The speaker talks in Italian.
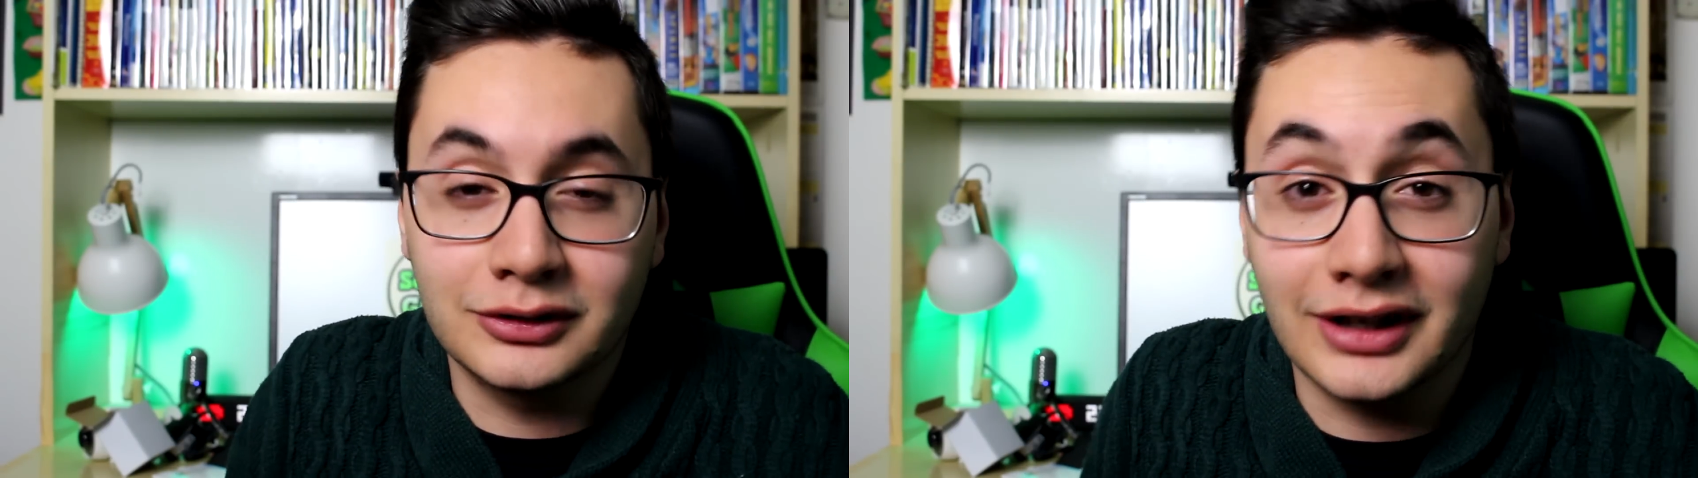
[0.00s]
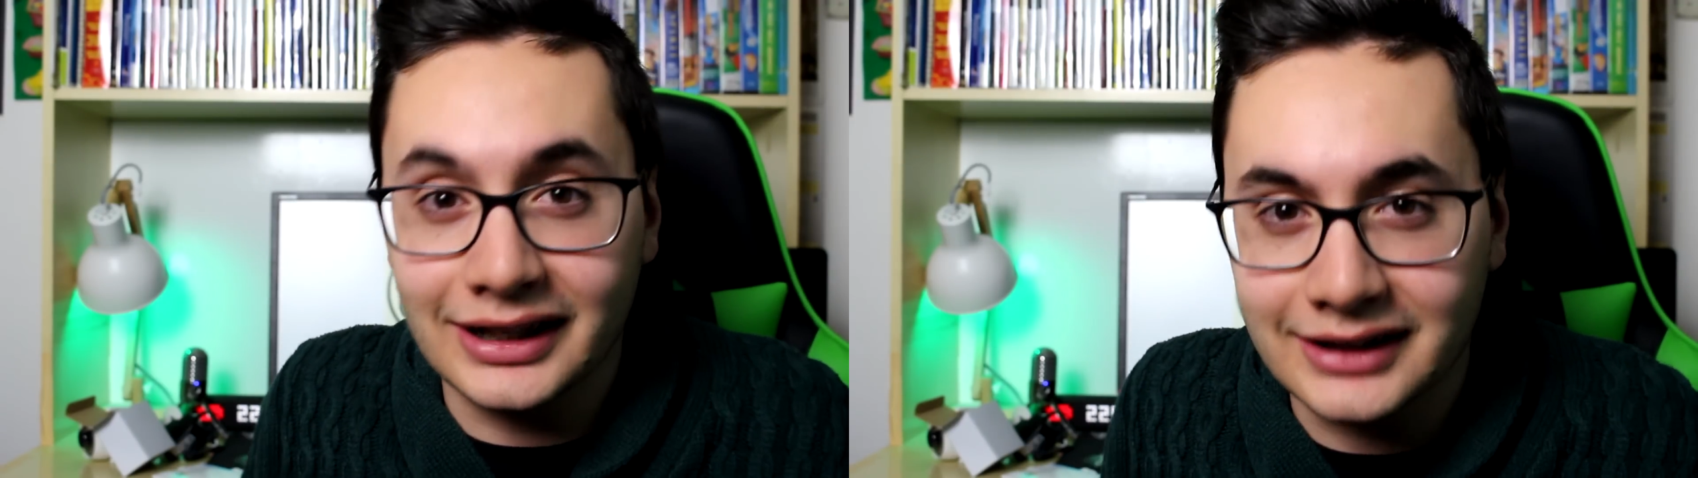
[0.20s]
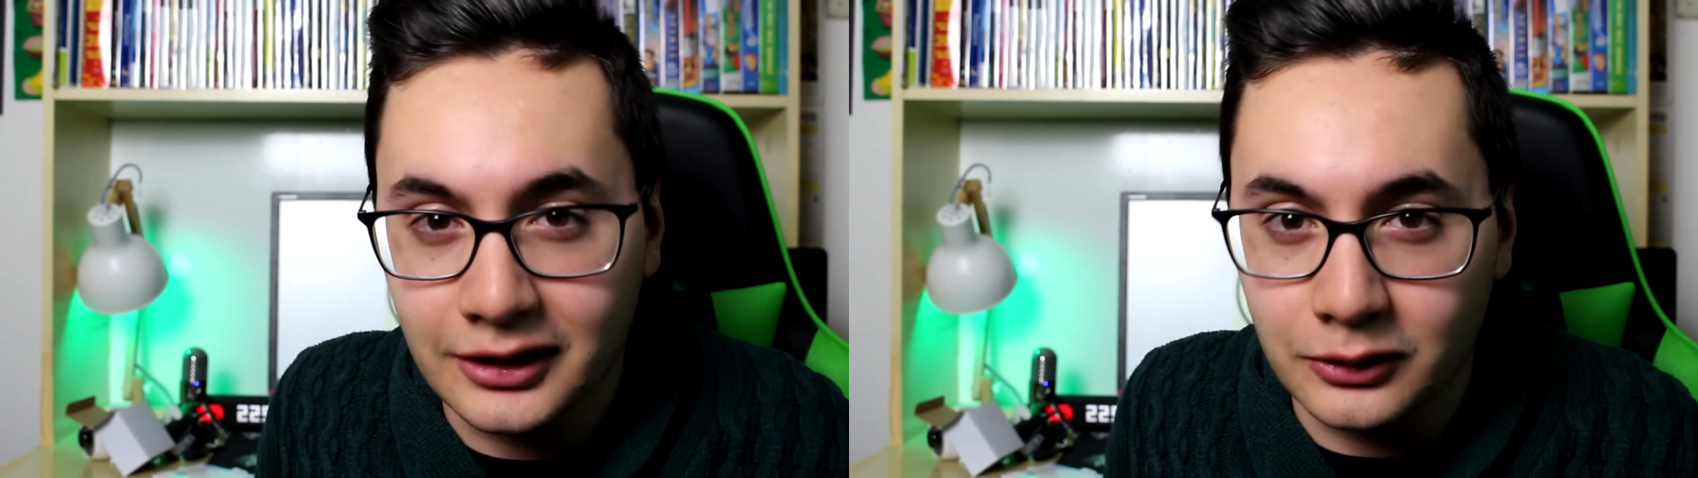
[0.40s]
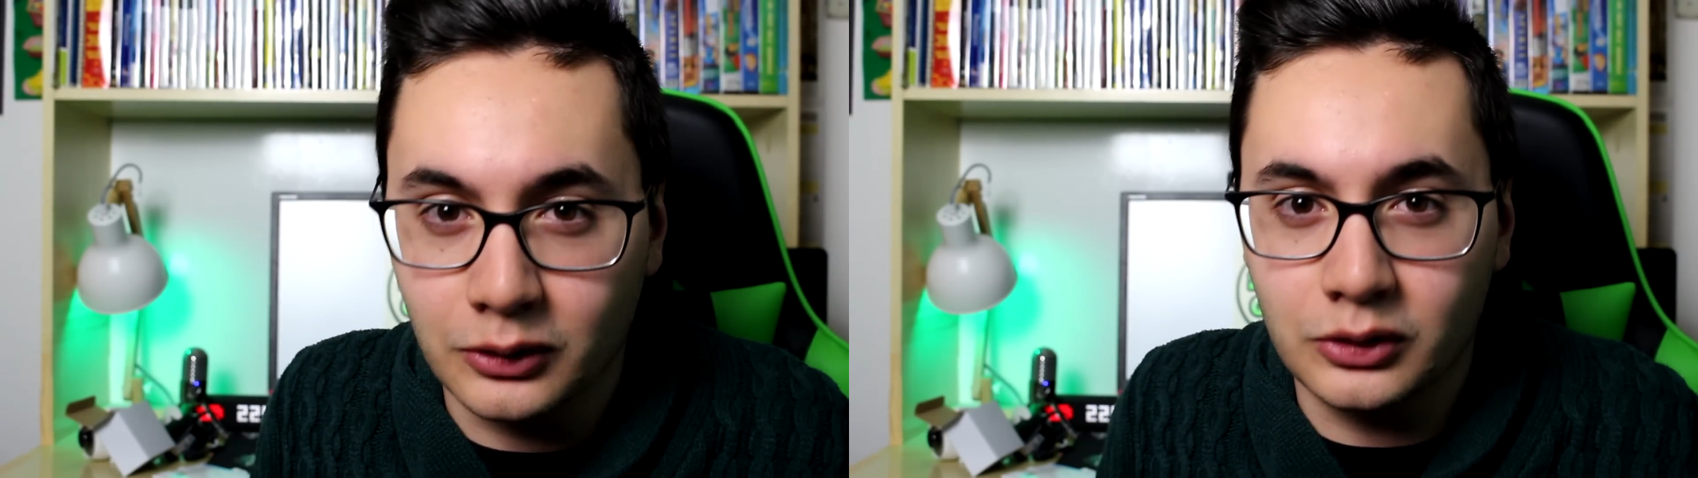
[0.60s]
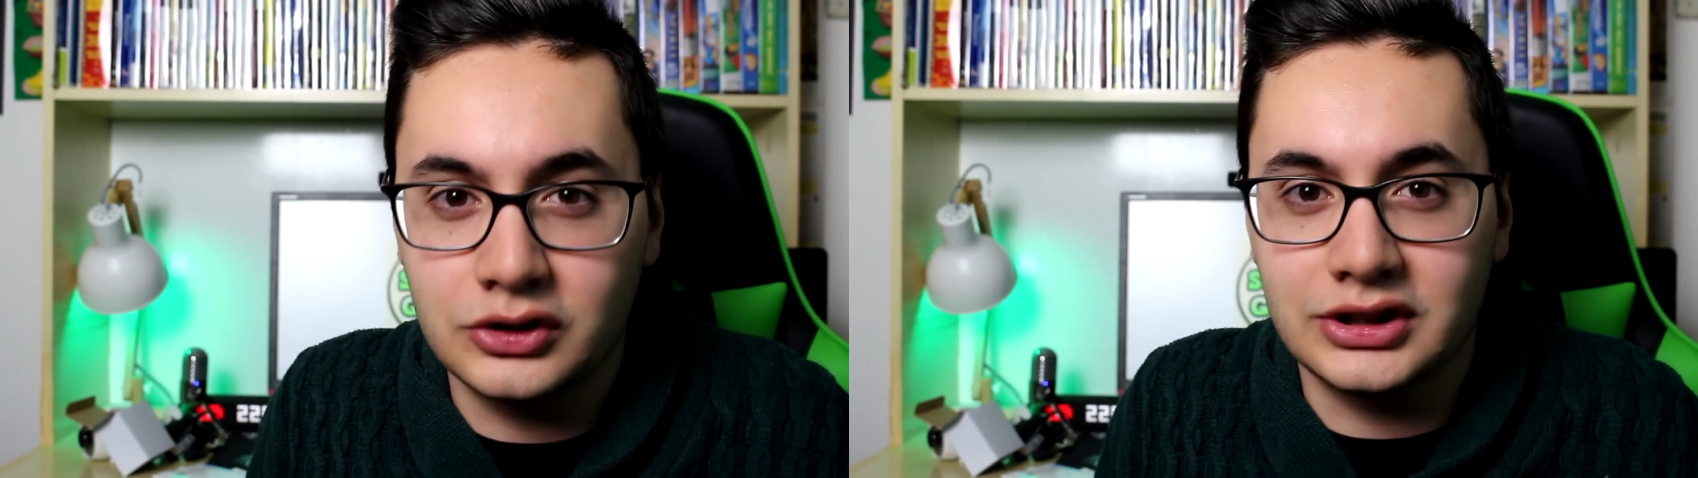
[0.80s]
oltre la
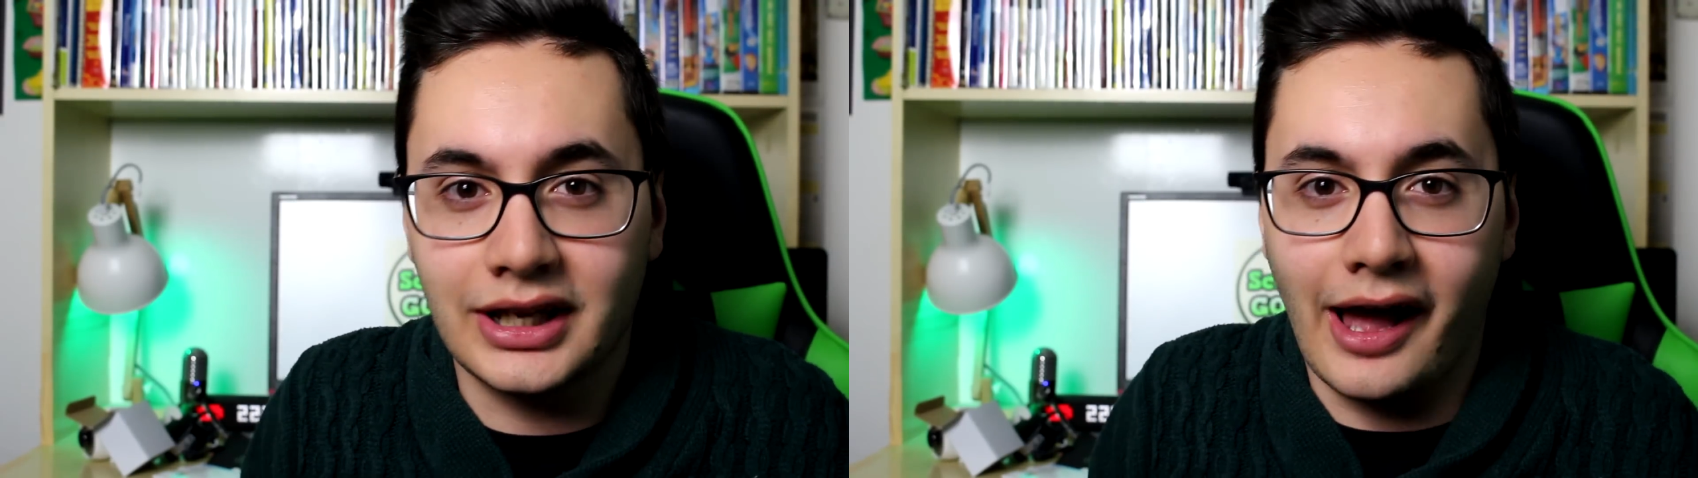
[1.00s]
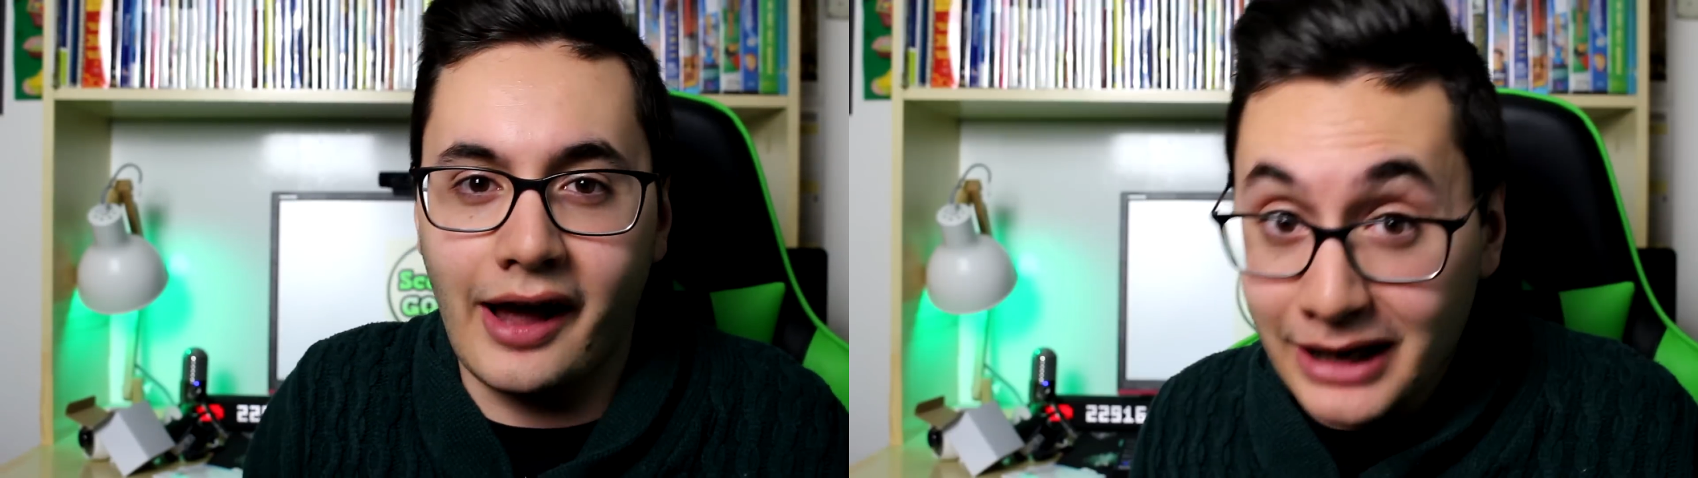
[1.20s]
tecnologia.